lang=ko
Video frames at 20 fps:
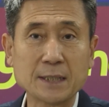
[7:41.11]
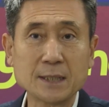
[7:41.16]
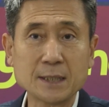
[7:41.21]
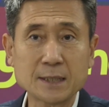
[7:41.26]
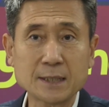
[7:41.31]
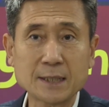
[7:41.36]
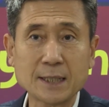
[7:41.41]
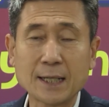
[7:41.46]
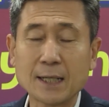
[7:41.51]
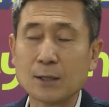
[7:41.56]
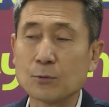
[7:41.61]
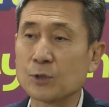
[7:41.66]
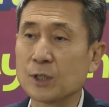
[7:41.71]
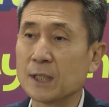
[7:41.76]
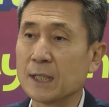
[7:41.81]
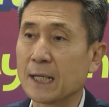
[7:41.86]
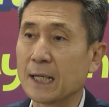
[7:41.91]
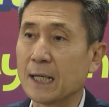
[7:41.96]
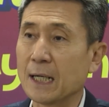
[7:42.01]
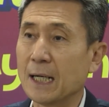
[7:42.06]
이때
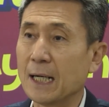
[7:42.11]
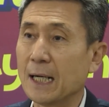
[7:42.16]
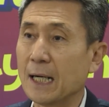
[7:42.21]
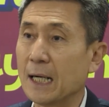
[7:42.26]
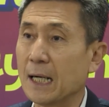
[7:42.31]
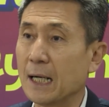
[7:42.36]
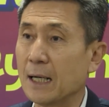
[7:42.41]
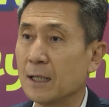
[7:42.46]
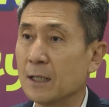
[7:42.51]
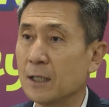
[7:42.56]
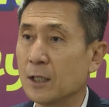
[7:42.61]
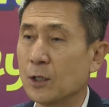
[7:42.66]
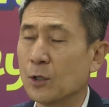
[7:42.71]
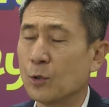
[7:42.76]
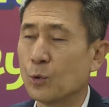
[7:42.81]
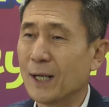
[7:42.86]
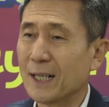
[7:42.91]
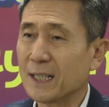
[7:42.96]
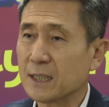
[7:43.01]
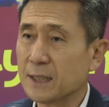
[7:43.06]
우리나라가
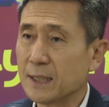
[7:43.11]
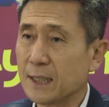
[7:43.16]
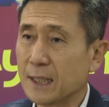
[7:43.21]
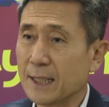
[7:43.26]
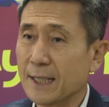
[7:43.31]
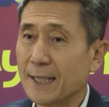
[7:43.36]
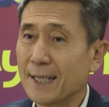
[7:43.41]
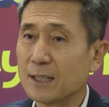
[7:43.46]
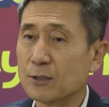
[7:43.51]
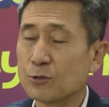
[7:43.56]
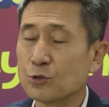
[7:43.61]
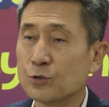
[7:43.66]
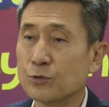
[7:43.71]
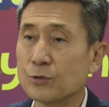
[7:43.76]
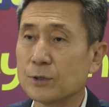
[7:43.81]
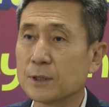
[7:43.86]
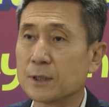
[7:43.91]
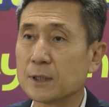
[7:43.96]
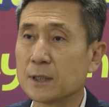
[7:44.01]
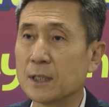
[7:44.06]
확실하게
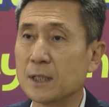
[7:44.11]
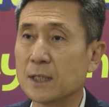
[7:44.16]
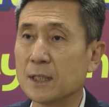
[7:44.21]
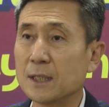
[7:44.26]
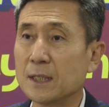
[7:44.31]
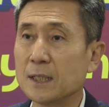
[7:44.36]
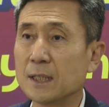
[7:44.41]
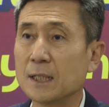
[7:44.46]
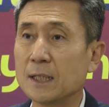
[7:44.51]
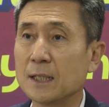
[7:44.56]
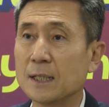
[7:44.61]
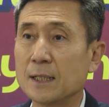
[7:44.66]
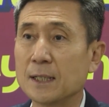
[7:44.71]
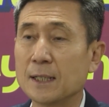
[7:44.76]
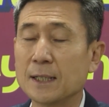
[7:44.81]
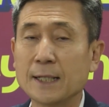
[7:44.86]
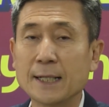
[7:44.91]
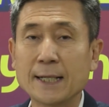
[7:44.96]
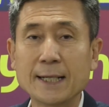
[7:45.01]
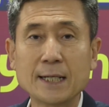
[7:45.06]
추월을
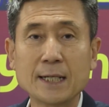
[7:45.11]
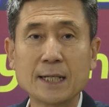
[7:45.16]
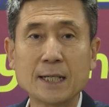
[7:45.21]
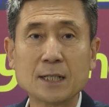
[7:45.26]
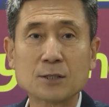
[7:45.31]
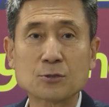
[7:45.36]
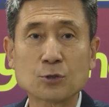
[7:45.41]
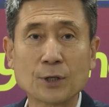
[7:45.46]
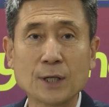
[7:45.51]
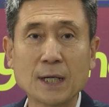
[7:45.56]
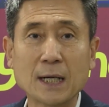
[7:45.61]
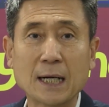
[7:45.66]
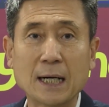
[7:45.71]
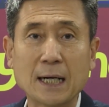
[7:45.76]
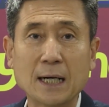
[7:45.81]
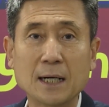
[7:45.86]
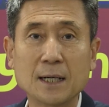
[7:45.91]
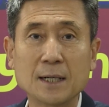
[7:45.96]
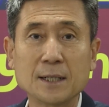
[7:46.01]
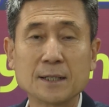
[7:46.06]

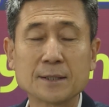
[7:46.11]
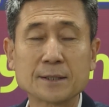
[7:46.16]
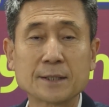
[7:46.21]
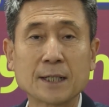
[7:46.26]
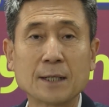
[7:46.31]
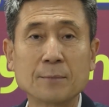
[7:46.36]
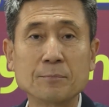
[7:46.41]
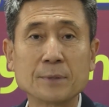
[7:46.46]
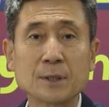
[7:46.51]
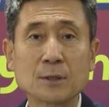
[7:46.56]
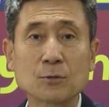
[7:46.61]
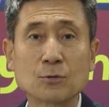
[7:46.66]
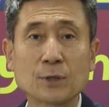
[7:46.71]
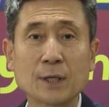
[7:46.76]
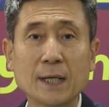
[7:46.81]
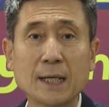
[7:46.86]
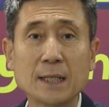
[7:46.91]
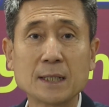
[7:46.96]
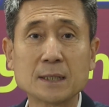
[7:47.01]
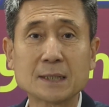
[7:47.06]
해줘야
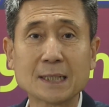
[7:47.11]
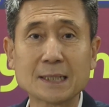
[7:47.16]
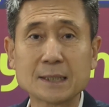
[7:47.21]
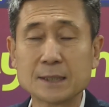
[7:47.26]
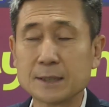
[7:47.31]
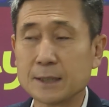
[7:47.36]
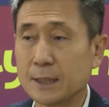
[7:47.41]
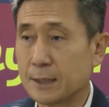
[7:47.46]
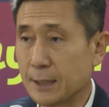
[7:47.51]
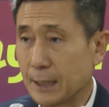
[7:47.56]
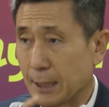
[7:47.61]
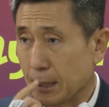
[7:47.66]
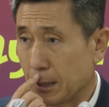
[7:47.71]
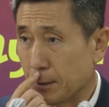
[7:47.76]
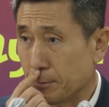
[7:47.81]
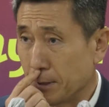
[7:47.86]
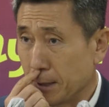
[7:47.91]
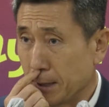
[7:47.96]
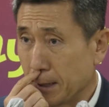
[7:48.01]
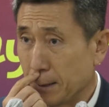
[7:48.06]
대한민국의 이 차 전지
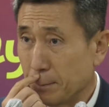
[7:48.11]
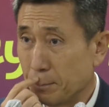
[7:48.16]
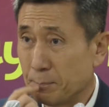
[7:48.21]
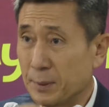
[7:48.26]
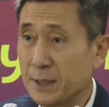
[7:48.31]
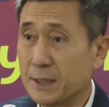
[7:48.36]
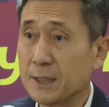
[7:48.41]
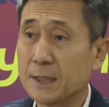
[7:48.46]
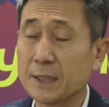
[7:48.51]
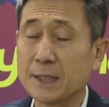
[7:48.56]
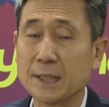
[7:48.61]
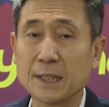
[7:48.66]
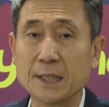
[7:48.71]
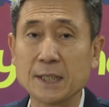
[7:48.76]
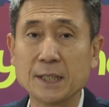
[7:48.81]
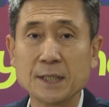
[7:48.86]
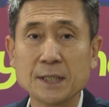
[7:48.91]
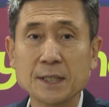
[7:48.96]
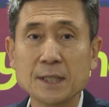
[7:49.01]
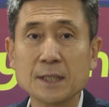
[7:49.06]
산업이
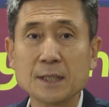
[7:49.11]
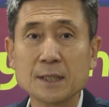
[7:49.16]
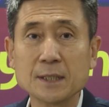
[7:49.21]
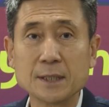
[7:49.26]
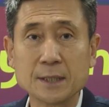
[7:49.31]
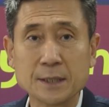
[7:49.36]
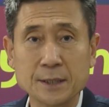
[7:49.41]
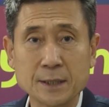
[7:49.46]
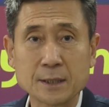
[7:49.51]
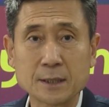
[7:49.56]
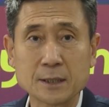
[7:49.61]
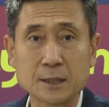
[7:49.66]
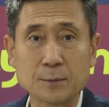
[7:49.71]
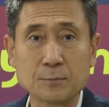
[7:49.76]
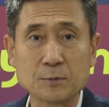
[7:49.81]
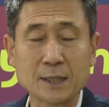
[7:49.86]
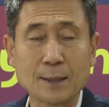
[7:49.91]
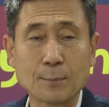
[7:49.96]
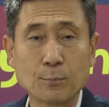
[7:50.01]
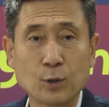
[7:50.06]
비전이 있는
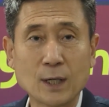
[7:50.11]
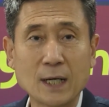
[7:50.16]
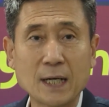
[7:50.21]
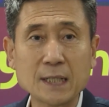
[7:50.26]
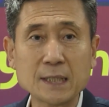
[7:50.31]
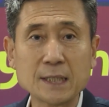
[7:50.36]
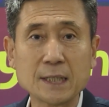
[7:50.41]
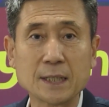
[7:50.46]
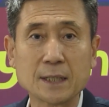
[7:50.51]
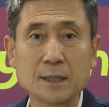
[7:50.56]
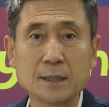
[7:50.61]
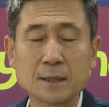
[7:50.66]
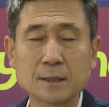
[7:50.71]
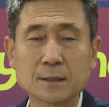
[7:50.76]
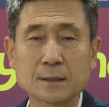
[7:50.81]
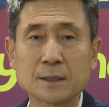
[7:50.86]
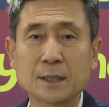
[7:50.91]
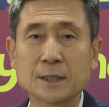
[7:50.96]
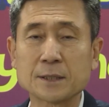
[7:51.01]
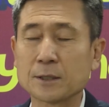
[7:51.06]
것입니다. 포항이
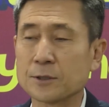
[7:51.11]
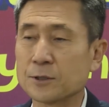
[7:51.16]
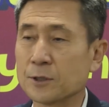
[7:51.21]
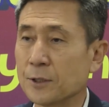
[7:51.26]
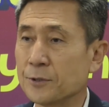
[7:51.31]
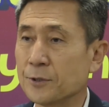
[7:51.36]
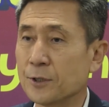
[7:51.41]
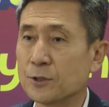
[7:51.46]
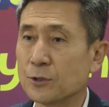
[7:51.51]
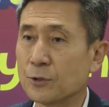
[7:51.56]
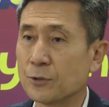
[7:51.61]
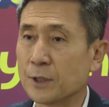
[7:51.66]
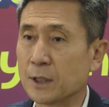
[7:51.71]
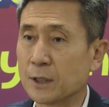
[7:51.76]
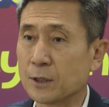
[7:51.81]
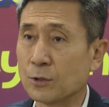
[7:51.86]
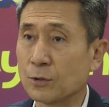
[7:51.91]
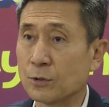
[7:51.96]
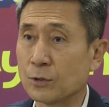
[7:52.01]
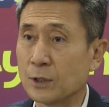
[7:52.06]
거기서 선도적으로
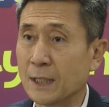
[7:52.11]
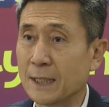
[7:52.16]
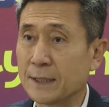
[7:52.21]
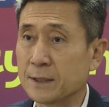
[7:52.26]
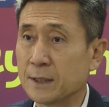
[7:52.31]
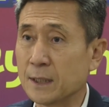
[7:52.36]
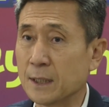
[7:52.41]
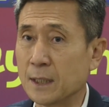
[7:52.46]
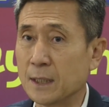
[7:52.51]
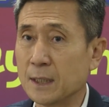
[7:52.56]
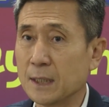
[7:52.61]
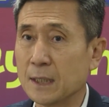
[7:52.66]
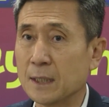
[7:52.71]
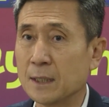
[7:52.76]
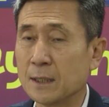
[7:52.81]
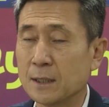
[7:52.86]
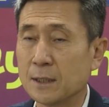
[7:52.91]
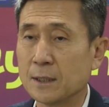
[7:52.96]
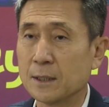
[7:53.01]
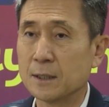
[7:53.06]
이끌고 가서
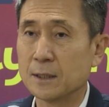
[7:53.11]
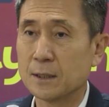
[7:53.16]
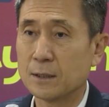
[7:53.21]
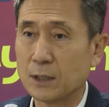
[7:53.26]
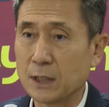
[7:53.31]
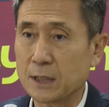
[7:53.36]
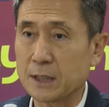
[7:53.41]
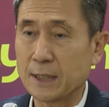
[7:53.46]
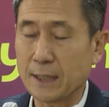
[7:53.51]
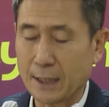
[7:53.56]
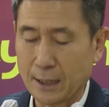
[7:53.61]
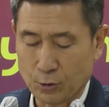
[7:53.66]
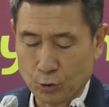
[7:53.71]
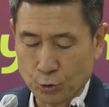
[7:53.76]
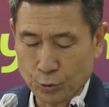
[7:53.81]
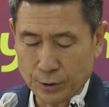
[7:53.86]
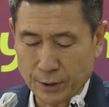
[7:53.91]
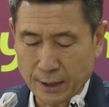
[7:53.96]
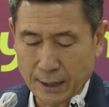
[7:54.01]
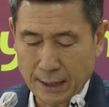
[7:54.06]
확실하게
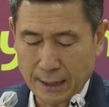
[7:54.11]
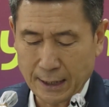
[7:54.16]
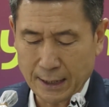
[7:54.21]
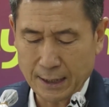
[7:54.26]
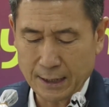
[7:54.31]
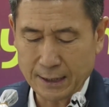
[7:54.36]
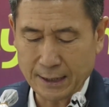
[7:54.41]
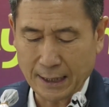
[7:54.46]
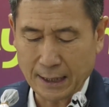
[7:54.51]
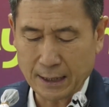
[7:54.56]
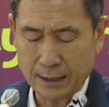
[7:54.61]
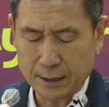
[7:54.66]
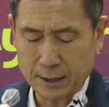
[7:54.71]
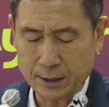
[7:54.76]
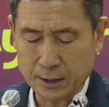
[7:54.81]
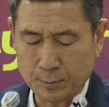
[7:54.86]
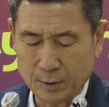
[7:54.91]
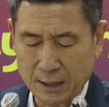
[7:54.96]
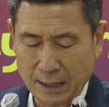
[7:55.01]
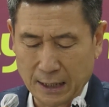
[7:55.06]
추월해 나갈
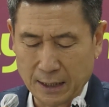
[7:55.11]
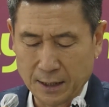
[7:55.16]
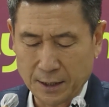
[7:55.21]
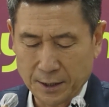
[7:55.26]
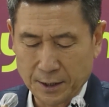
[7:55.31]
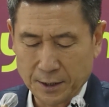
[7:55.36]
것입니다.